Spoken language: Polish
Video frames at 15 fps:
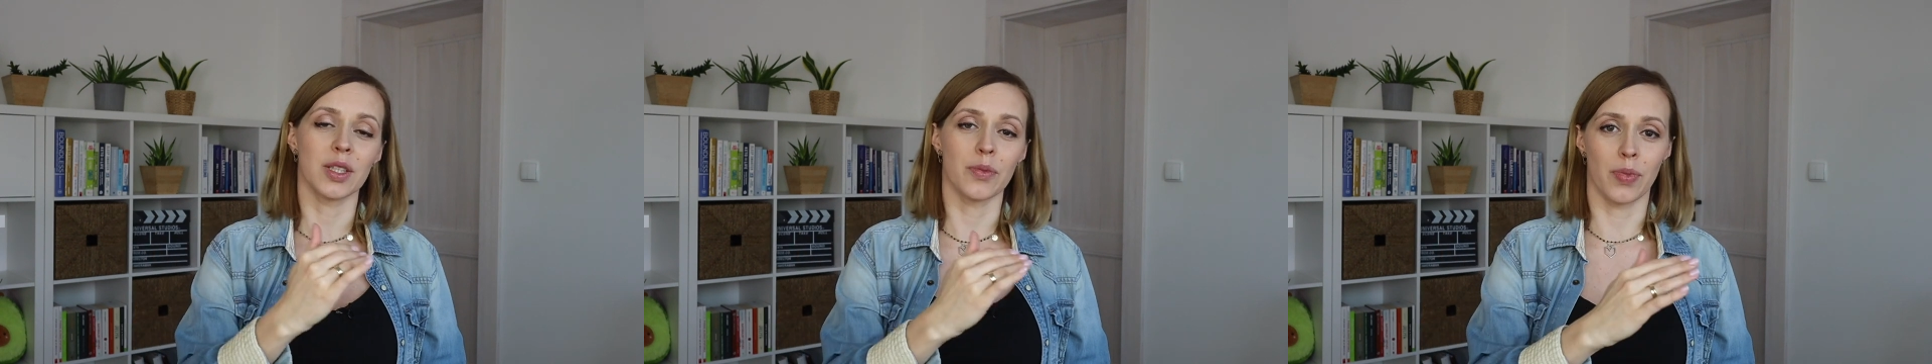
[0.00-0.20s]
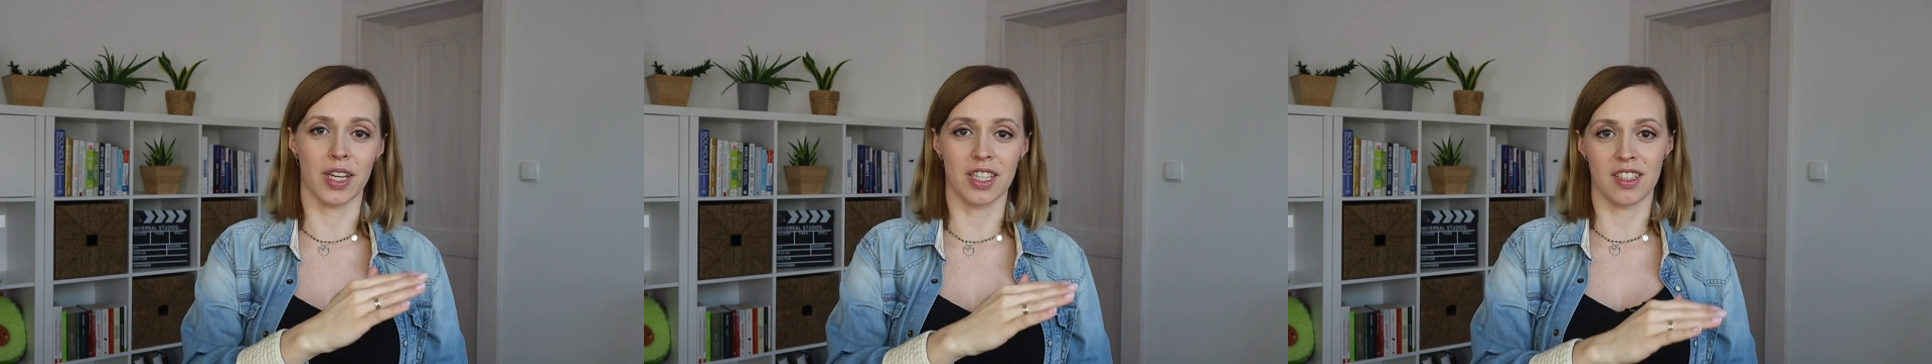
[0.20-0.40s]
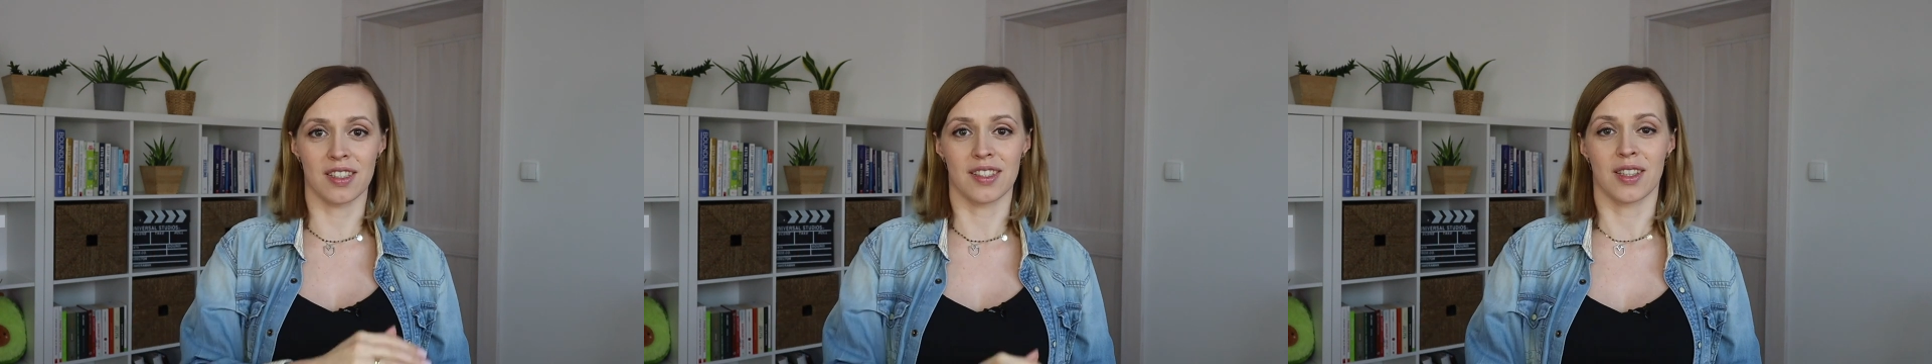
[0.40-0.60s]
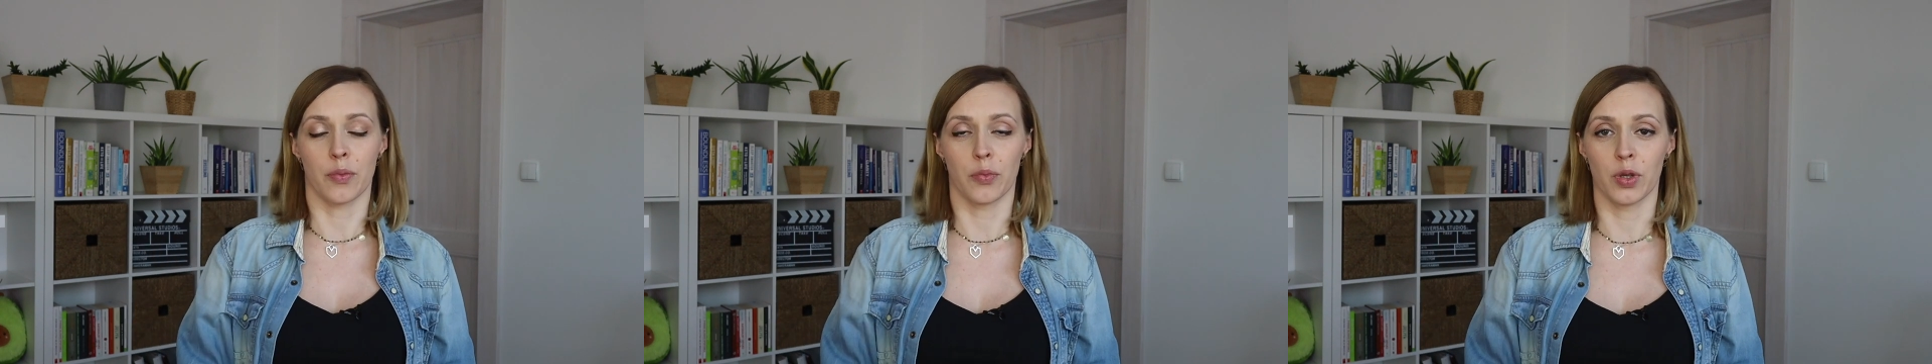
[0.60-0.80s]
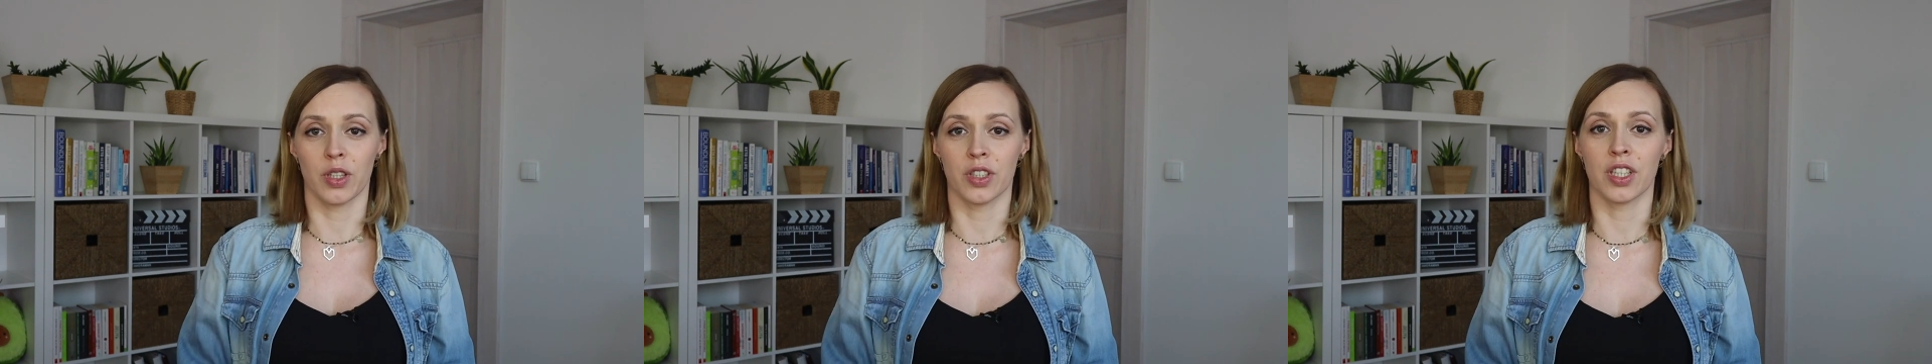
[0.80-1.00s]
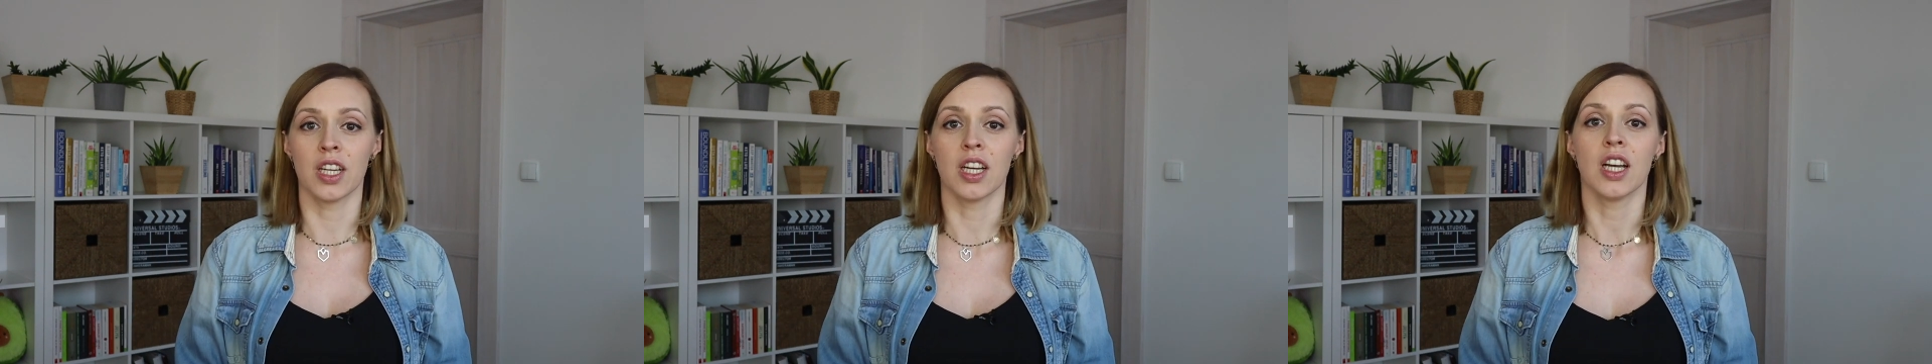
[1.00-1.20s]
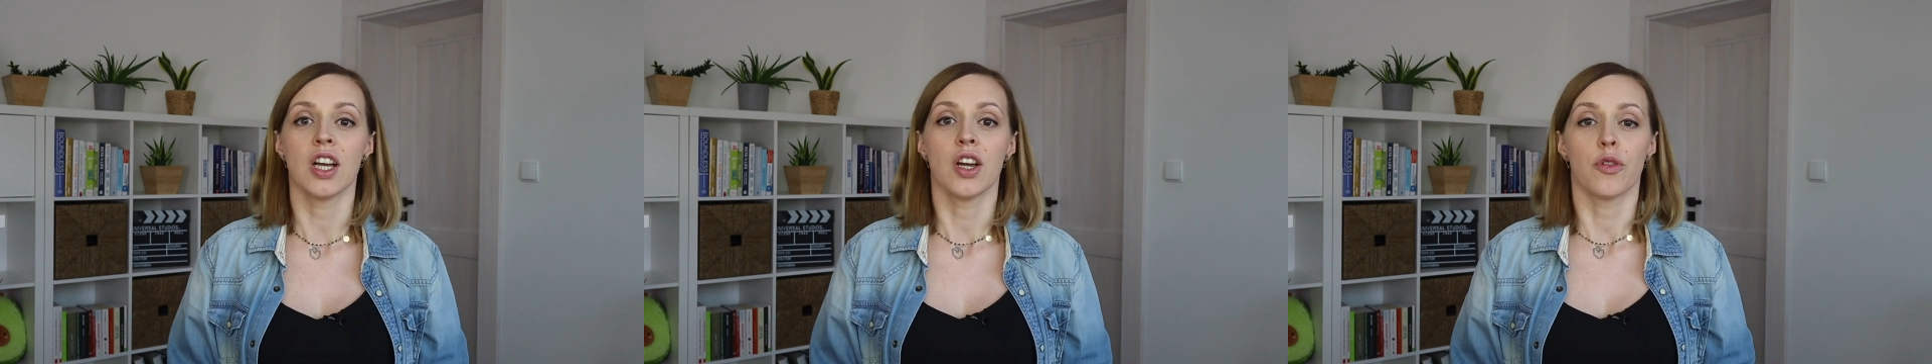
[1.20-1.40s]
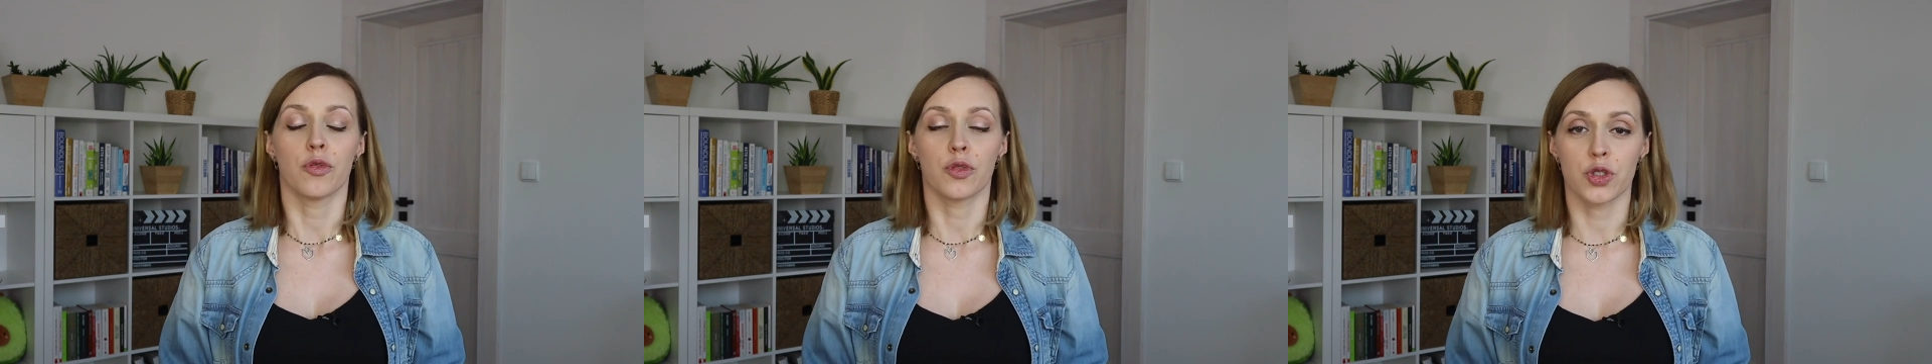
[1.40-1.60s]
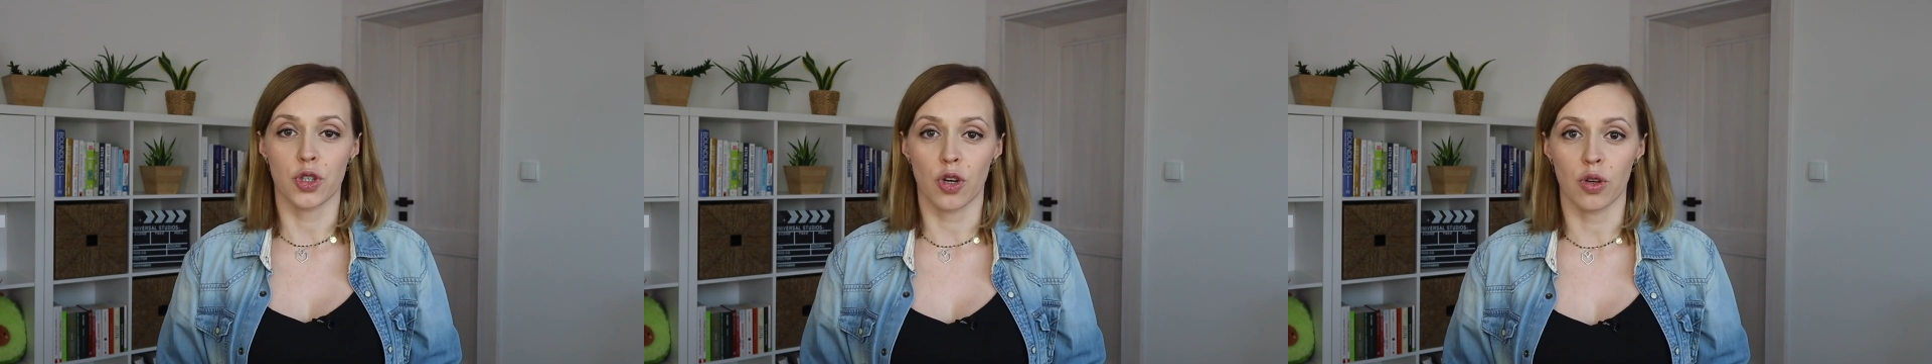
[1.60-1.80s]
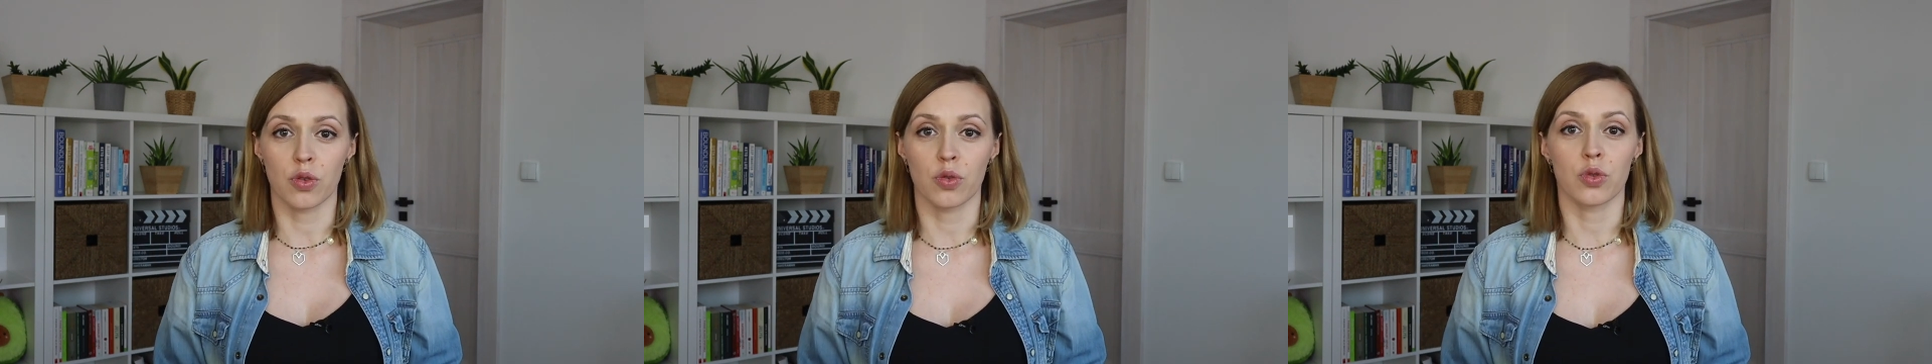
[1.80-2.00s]
najbardziej stabilny w
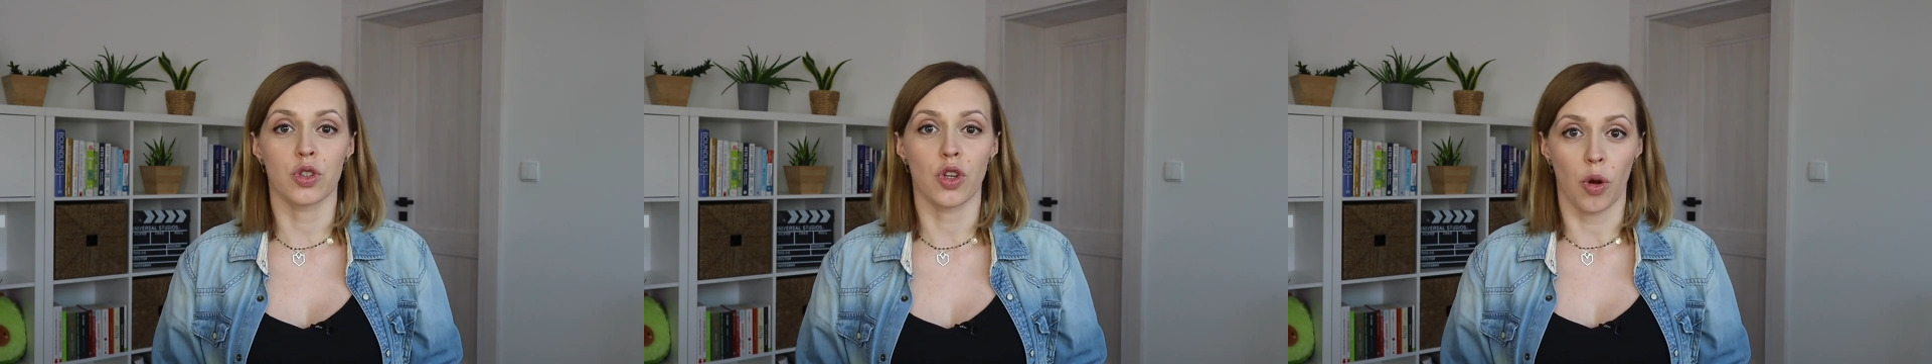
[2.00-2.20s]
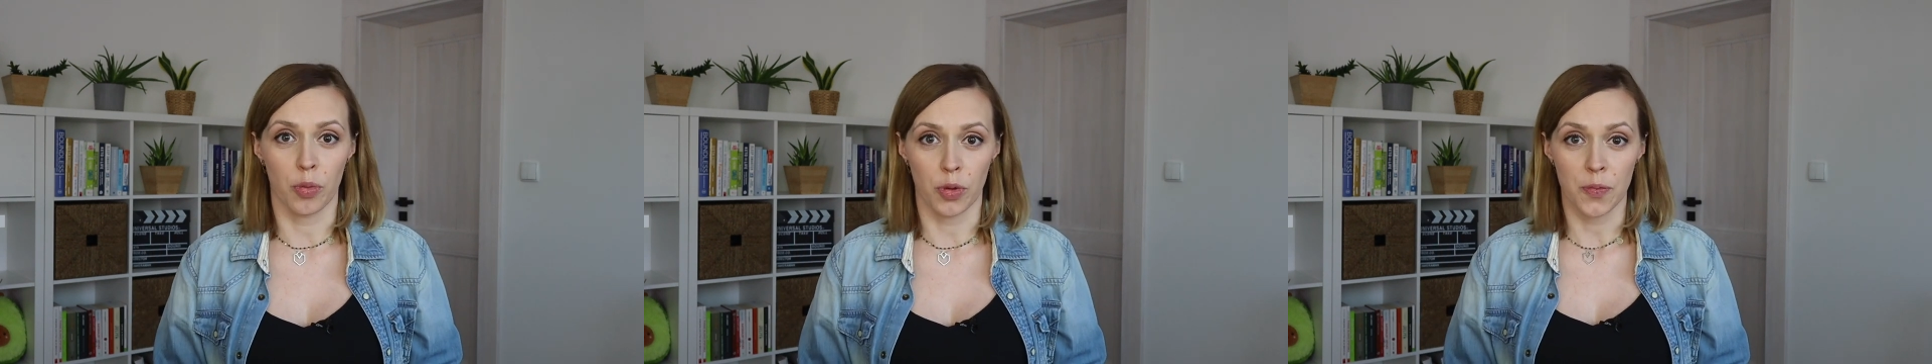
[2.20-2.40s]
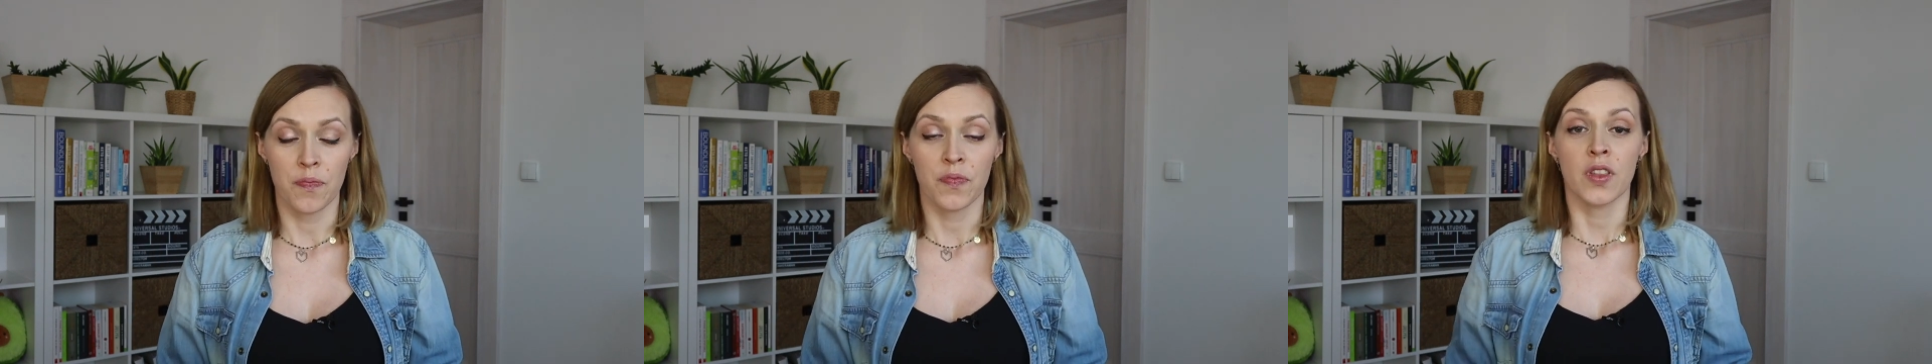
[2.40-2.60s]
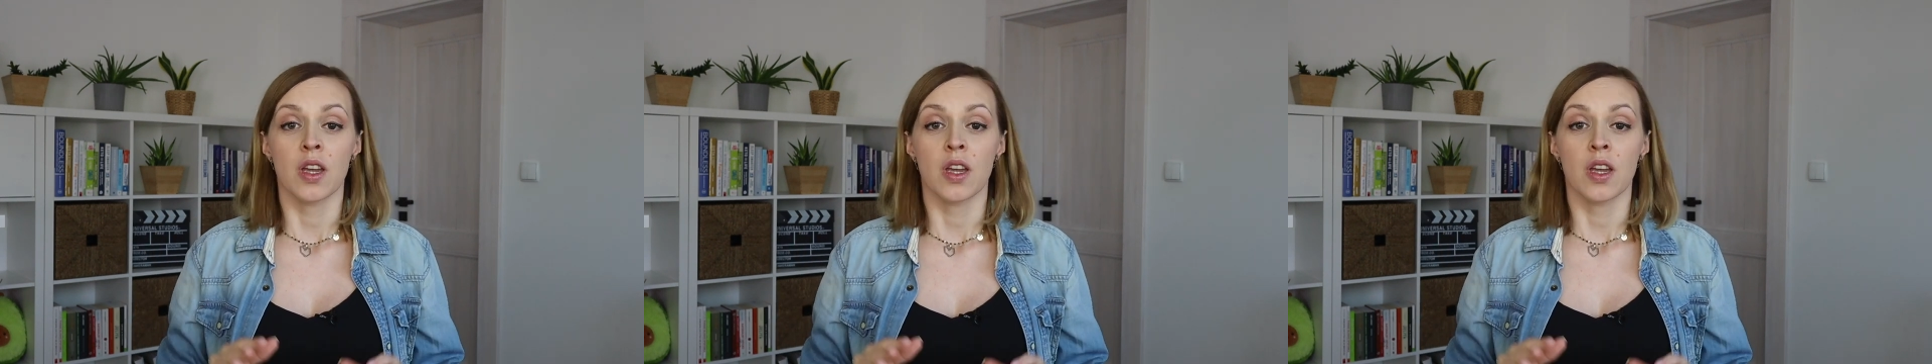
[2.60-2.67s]
ciągu doby.